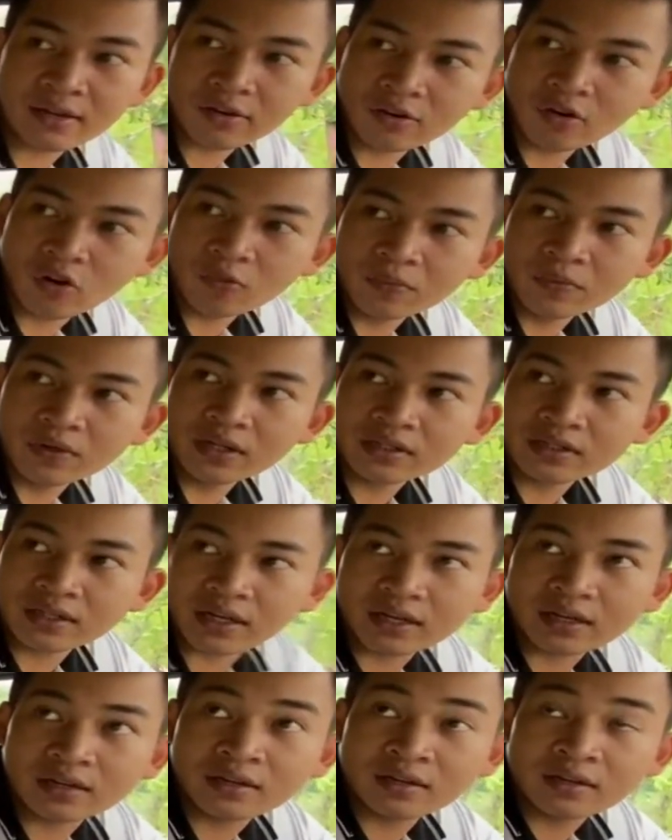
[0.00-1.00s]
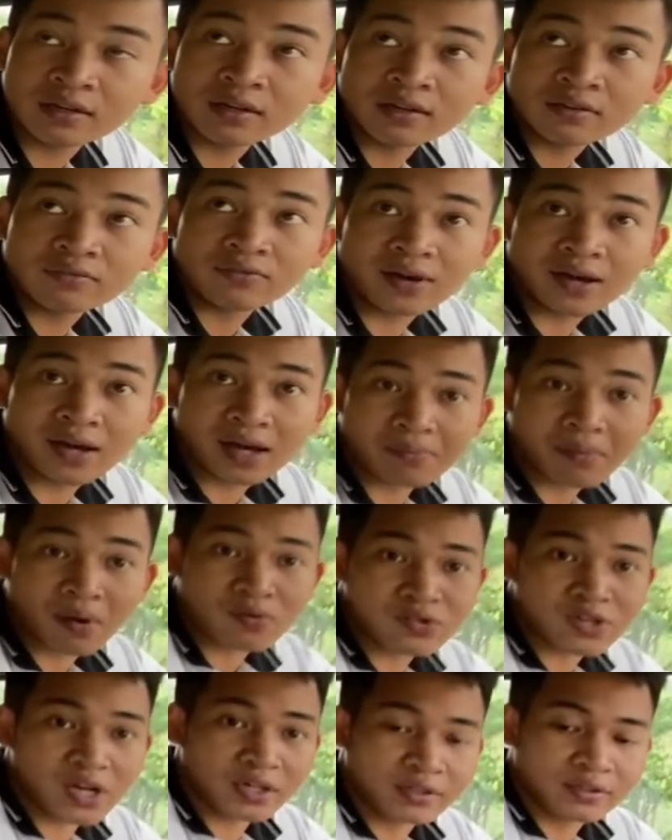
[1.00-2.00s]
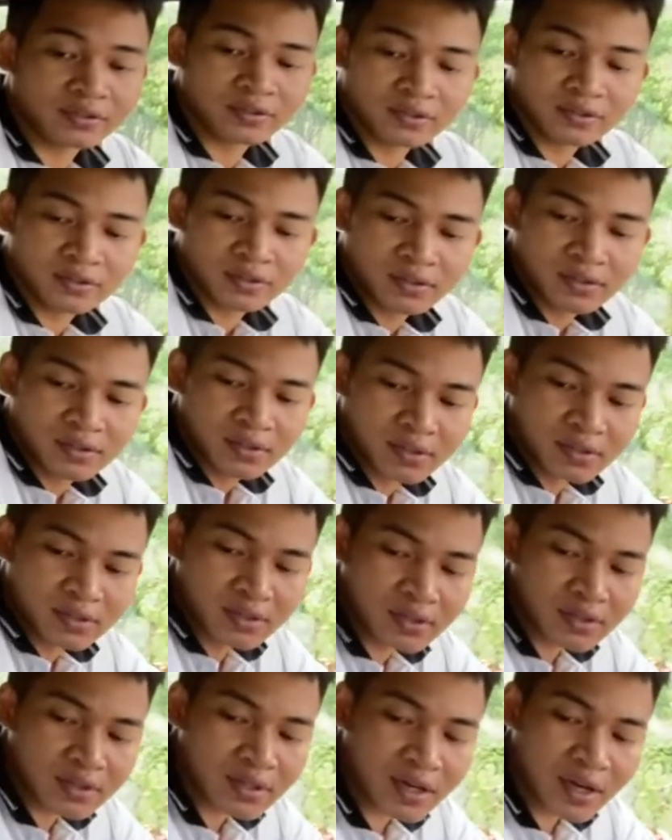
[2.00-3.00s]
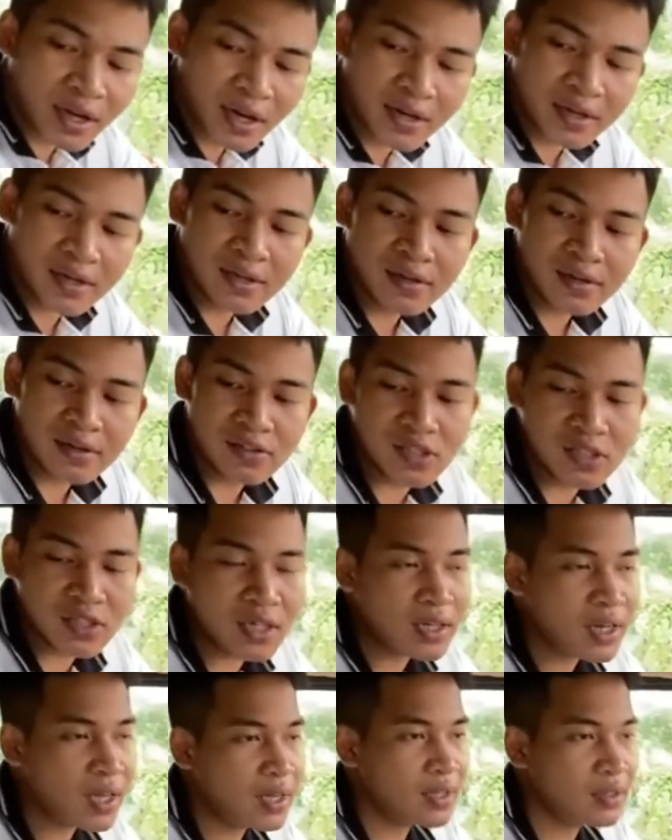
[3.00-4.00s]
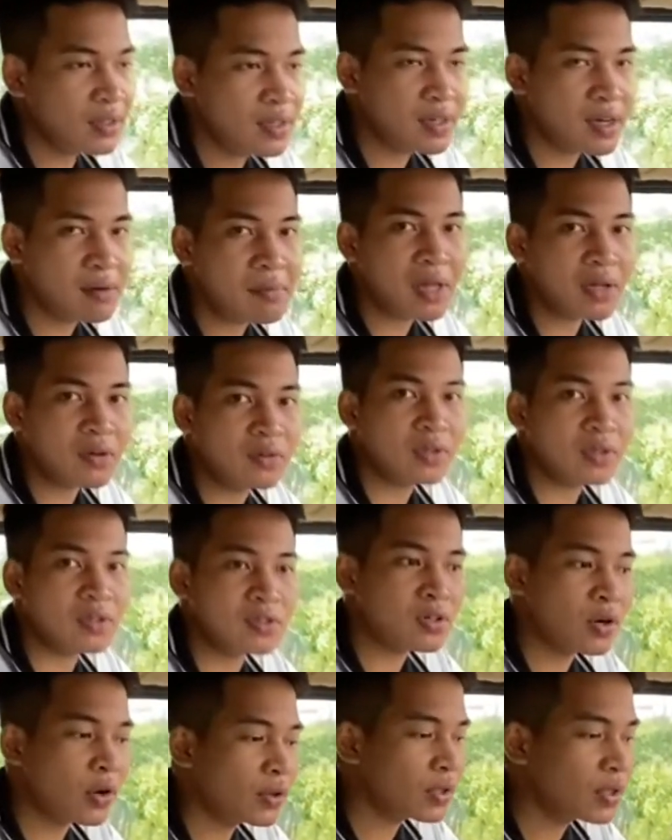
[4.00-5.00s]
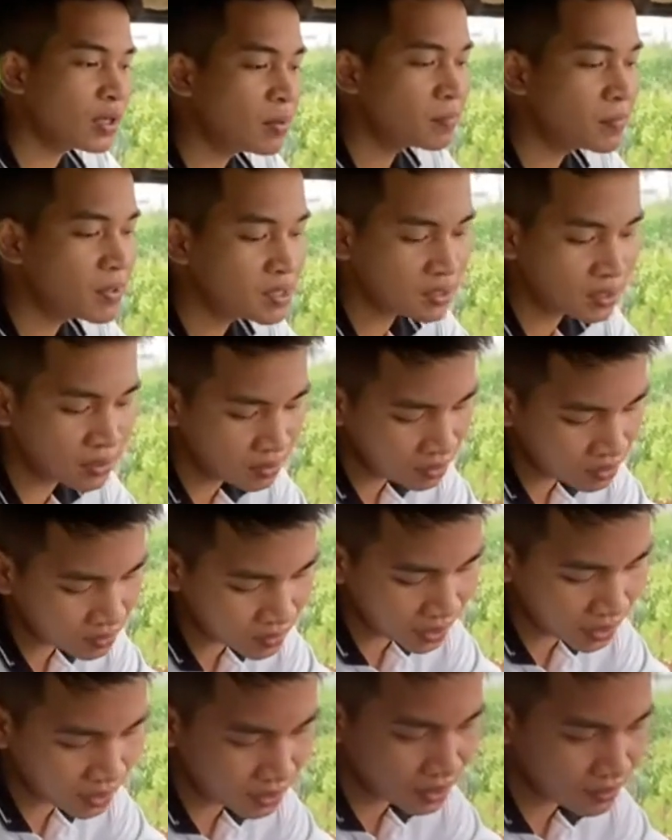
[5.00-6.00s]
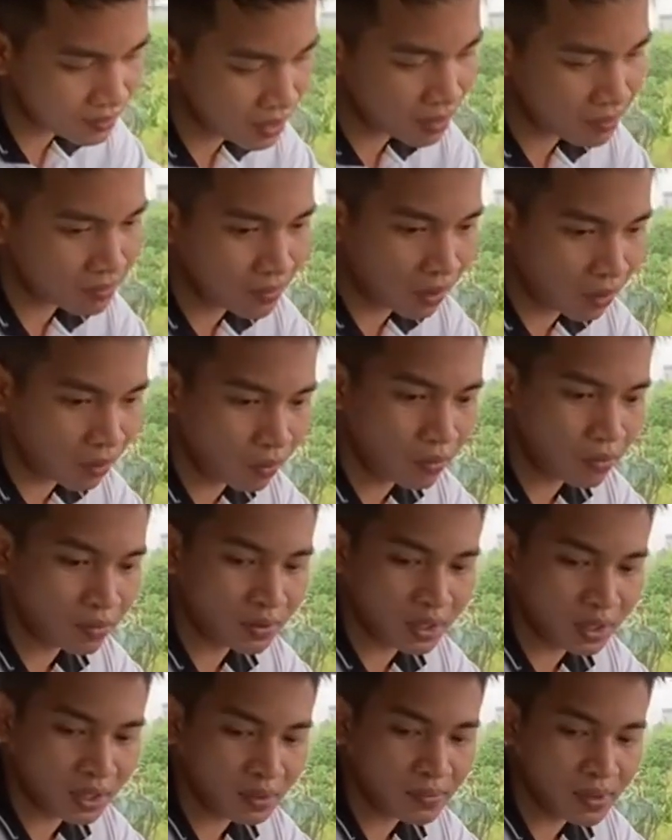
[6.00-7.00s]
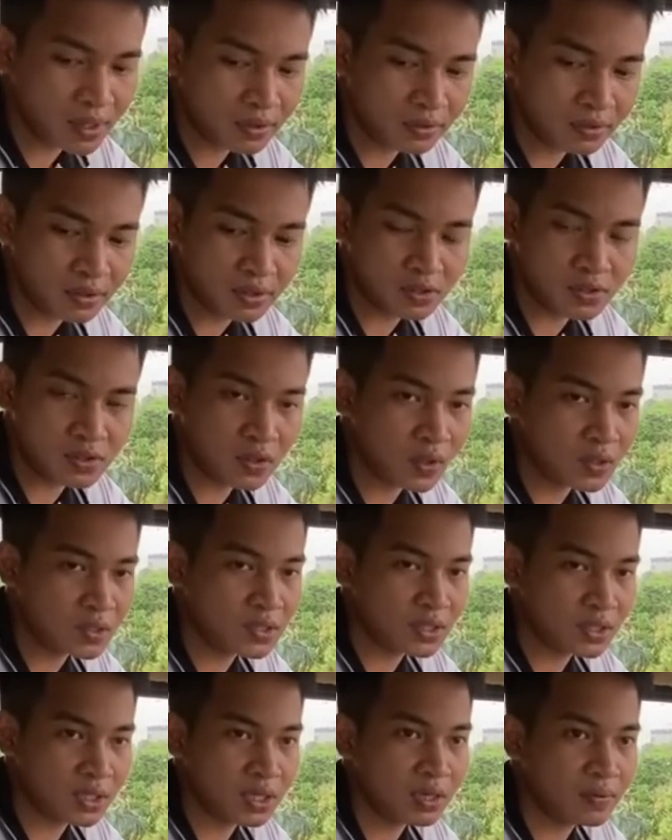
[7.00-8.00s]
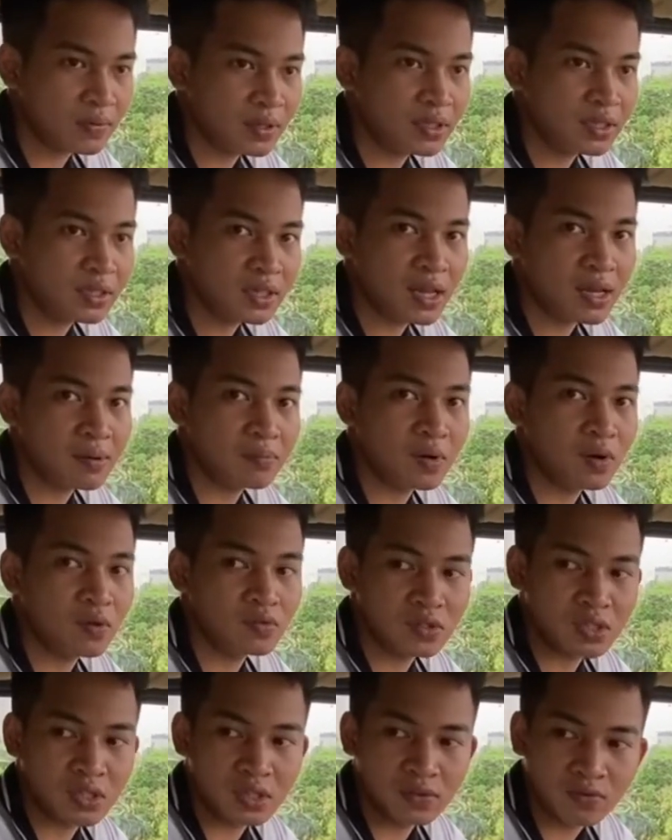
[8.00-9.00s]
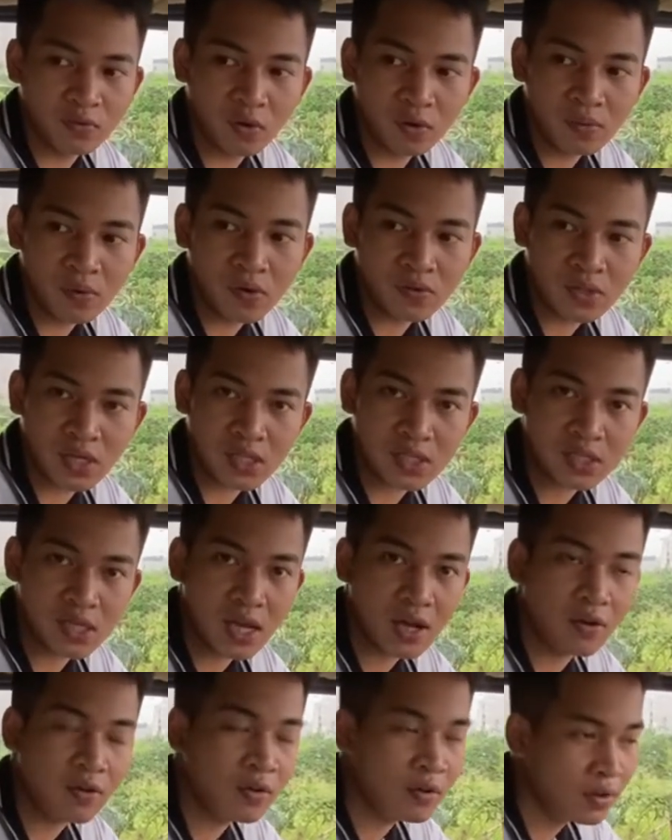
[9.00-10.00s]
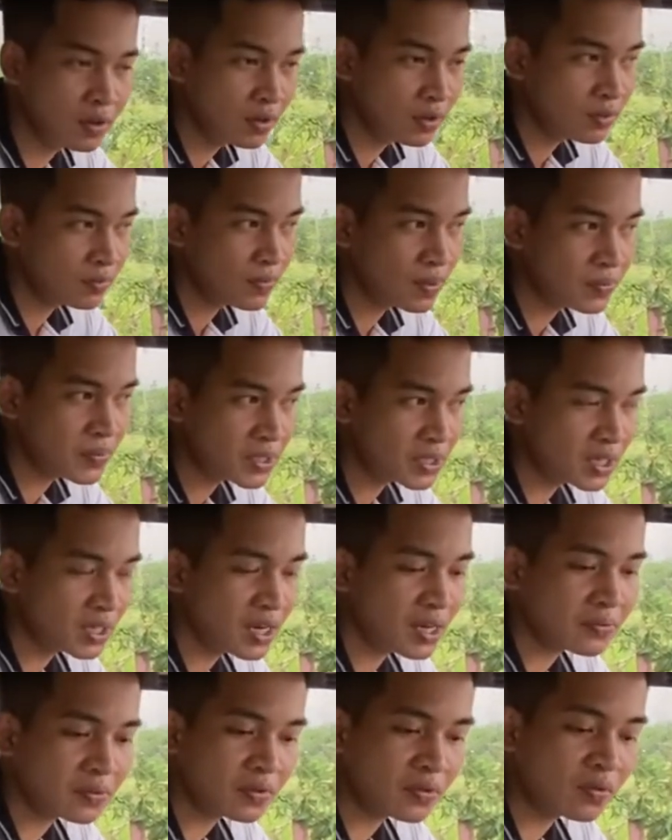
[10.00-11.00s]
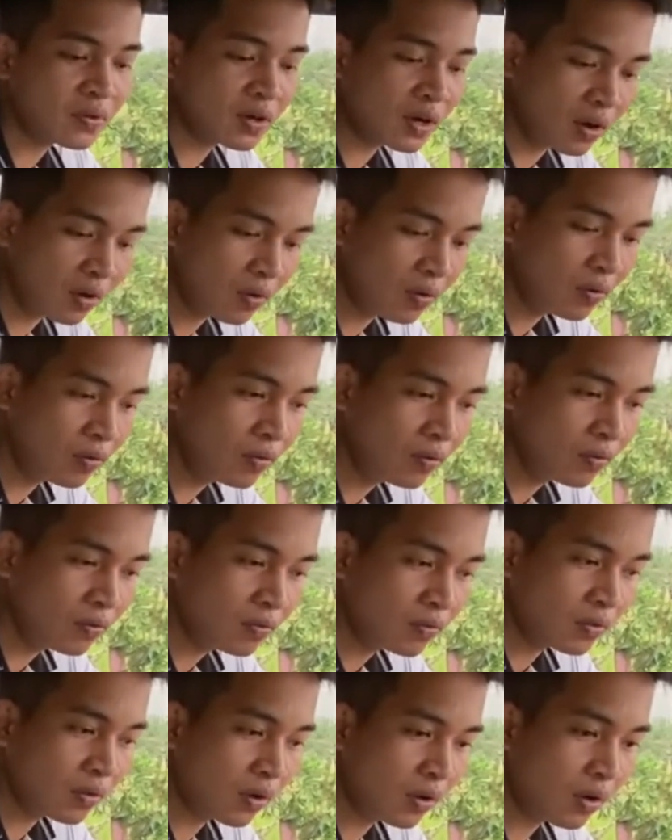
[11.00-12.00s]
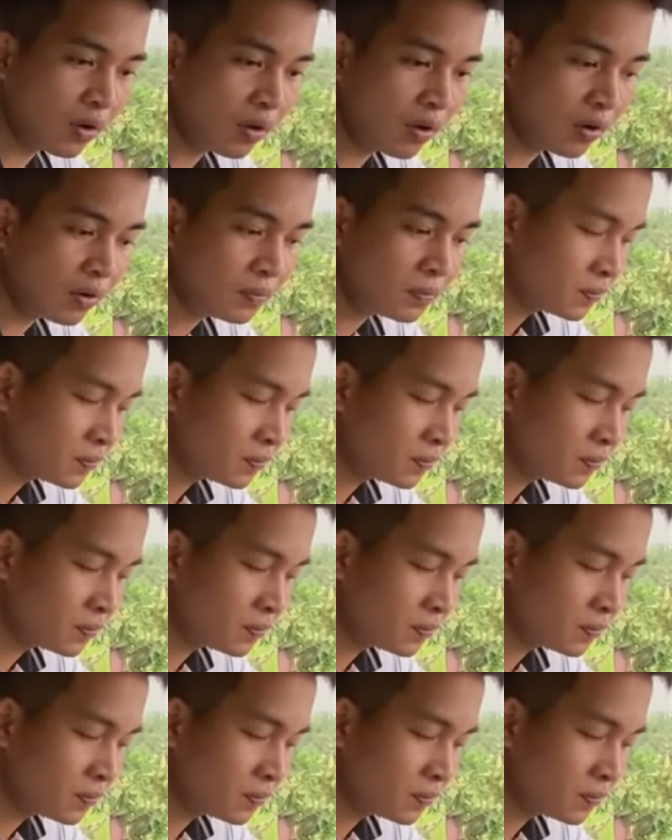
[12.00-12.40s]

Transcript: ôm lưng này và bọc trần những cái uh, chi tiết này thì các bạn có thể chọn nhé mình sẽ đưa ra những cái bảng màu để các bạn có thể chọn rằng là các bạn thích làm màu gì phối màu ra sao bên mình sẽ làm theo yêu cầu đó